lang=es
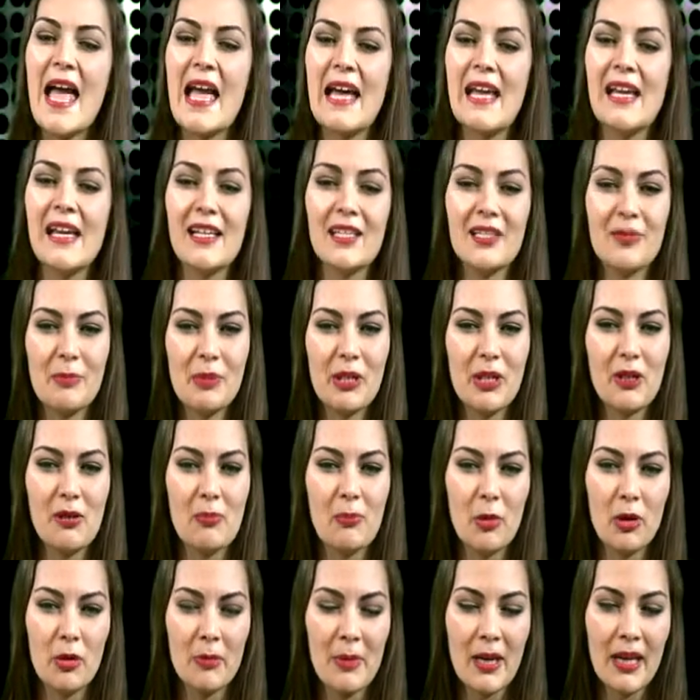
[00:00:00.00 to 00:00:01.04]
El ex Beatle
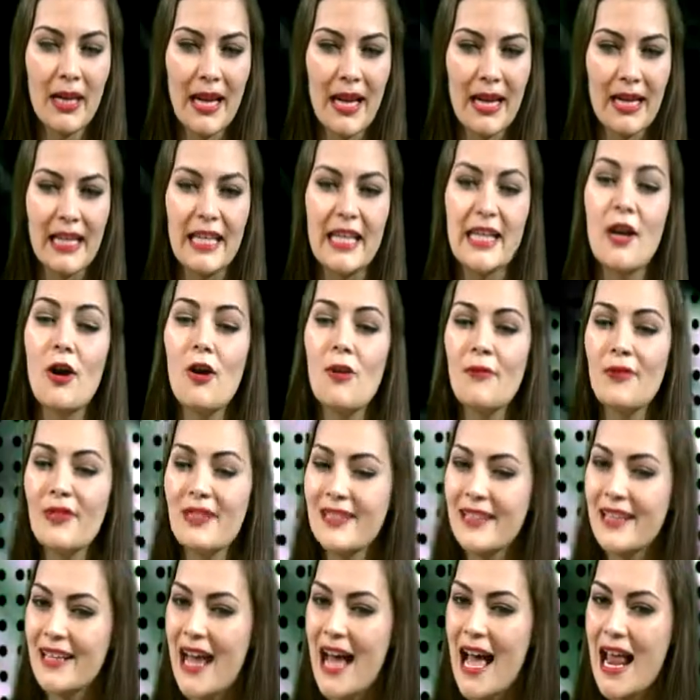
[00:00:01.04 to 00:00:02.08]
por McCartney
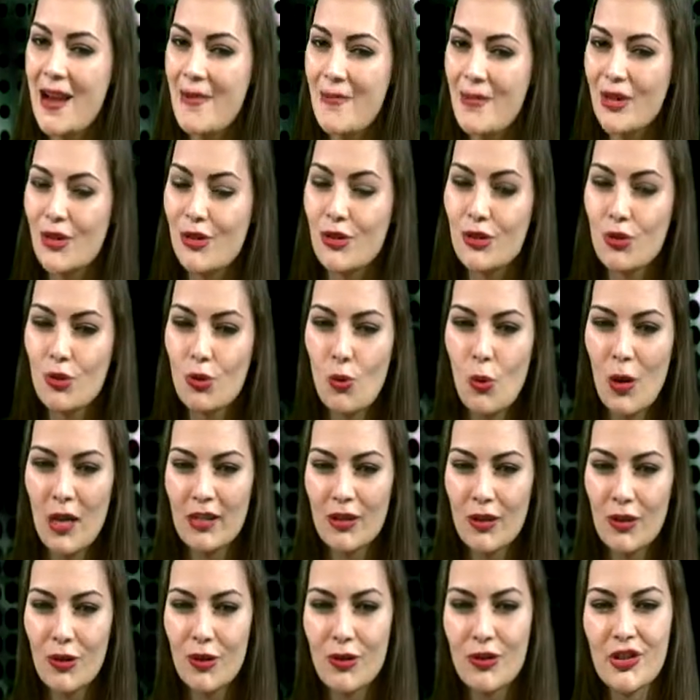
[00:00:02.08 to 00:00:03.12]
ofrecerá al menos
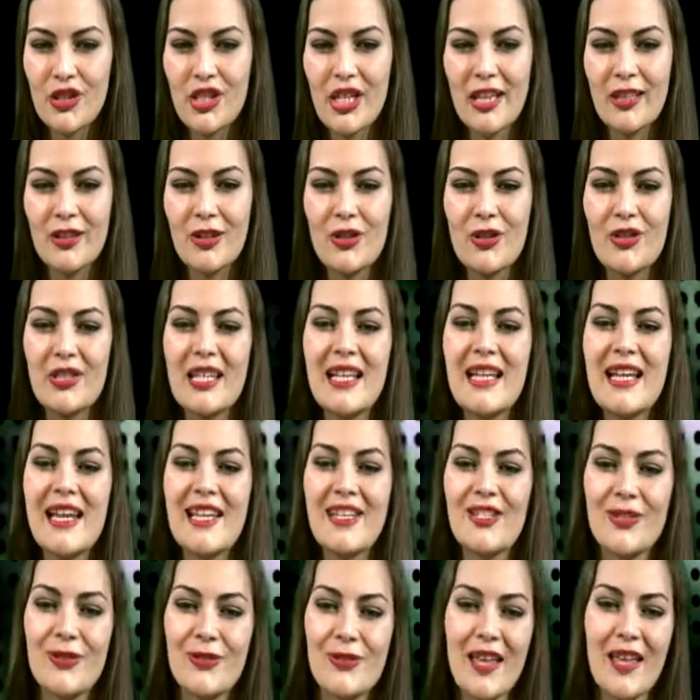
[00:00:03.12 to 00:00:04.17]
cuatro conciertos en
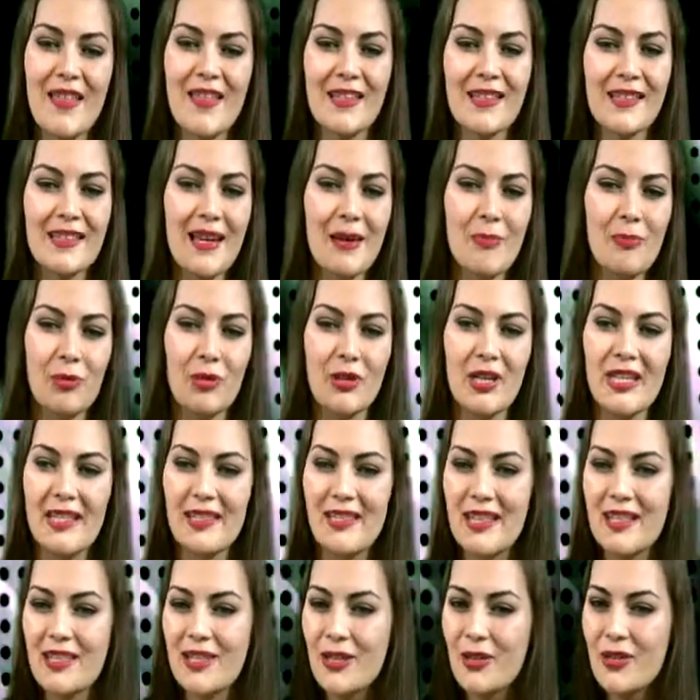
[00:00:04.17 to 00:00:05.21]
las ciudades
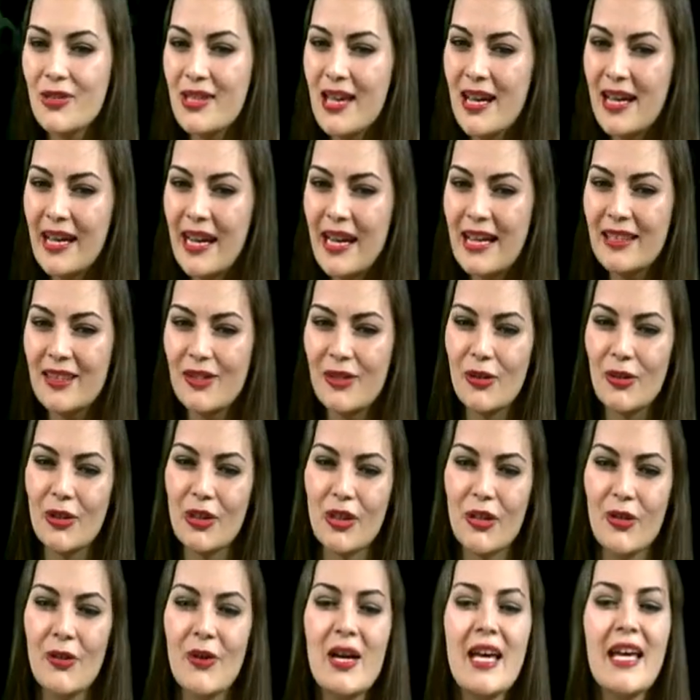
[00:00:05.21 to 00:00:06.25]
japonesas de Osaka y
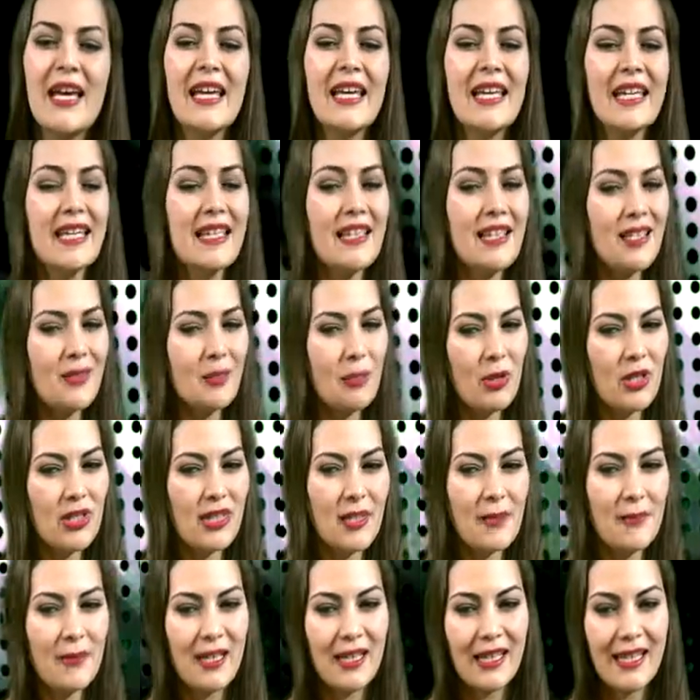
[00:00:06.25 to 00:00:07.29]
Tokio y después
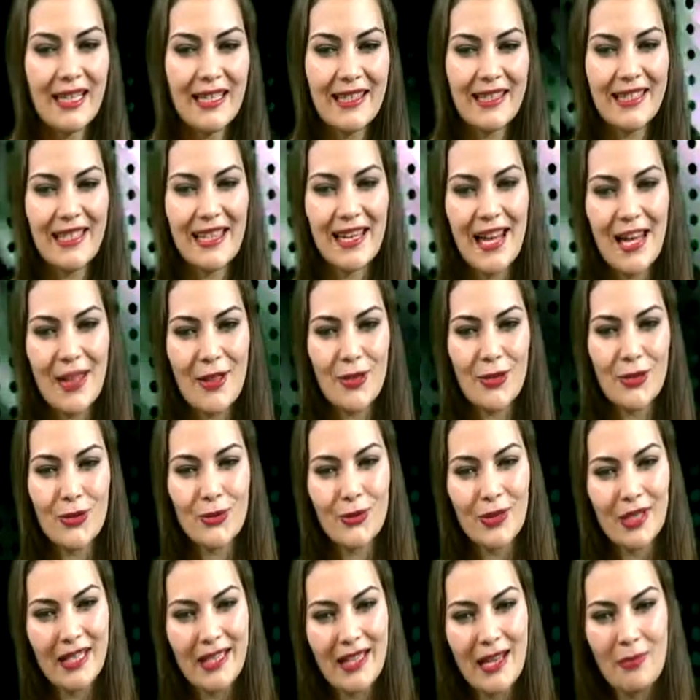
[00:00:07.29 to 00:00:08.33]
de haber cancelado
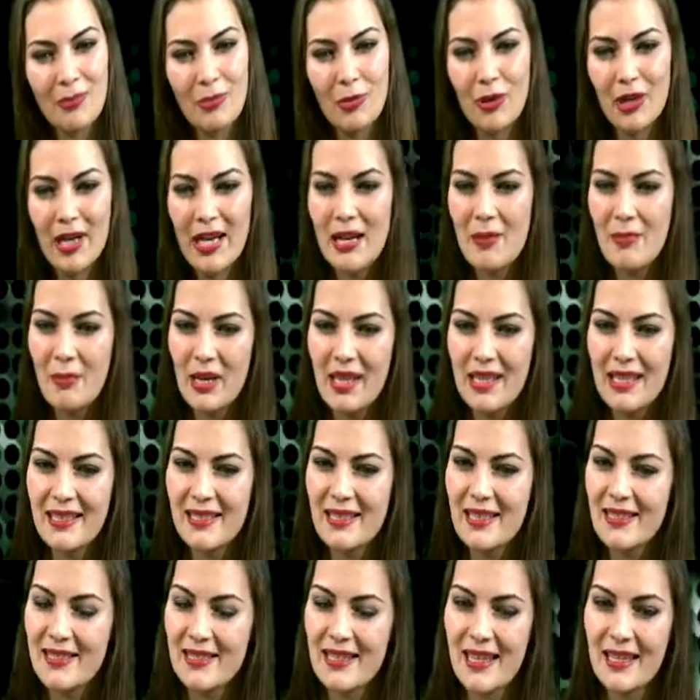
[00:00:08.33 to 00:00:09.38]
su gira por el país
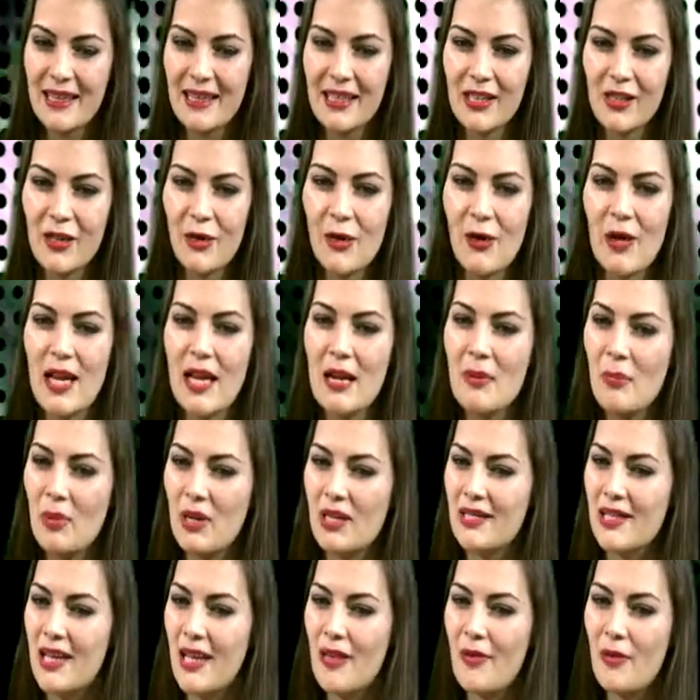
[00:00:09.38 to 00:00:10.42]
asiático el
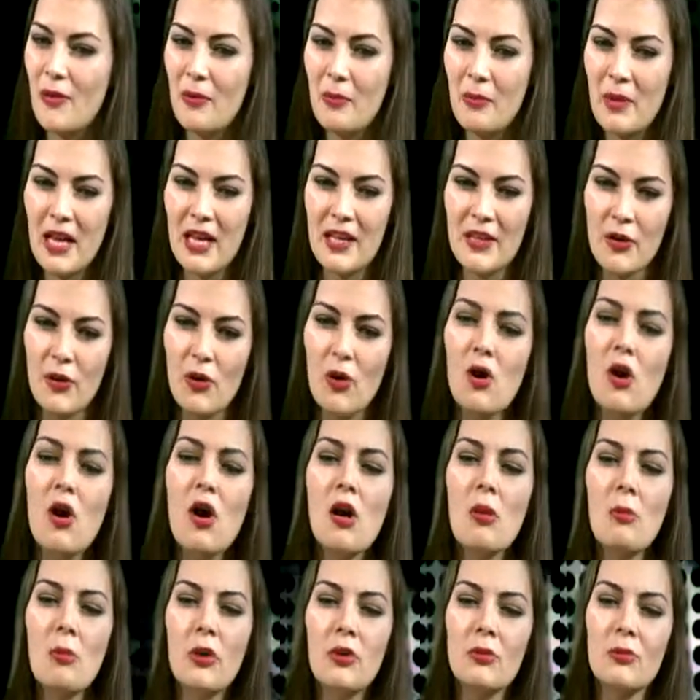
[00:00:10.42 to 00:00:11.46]
pasado mayo
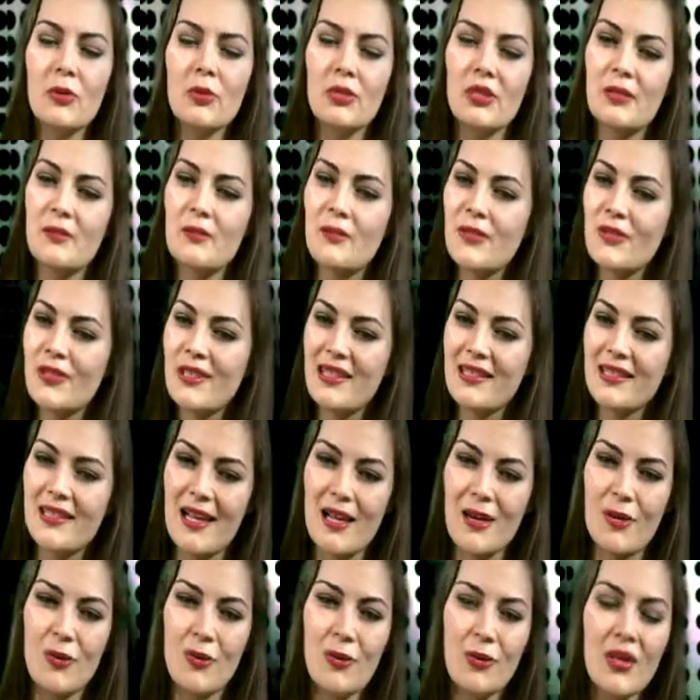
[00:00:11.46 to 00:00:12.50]
por motivos de
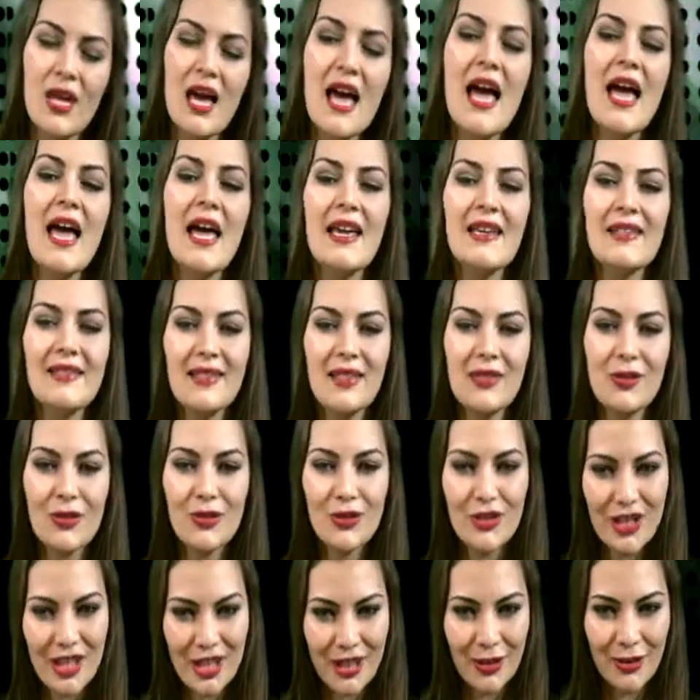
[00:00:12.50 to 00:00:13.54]
salud, este
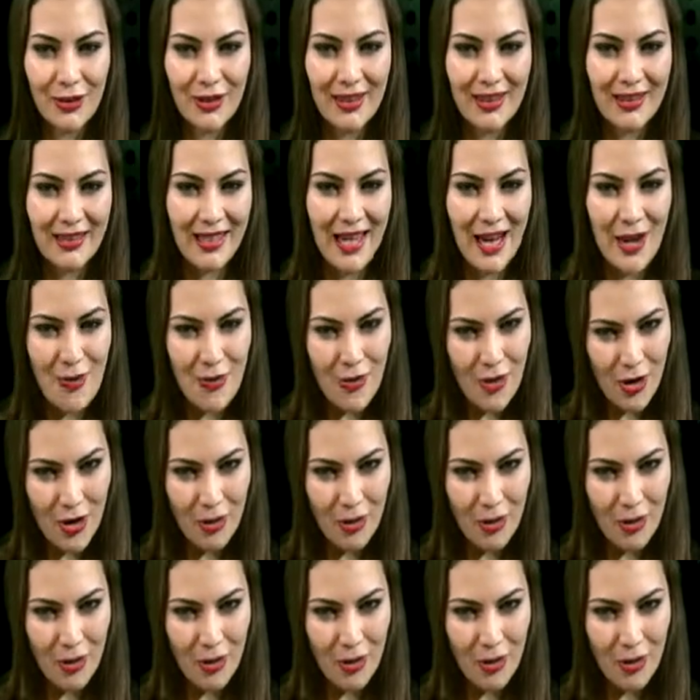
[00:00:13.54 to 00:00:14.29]
concierto tendría un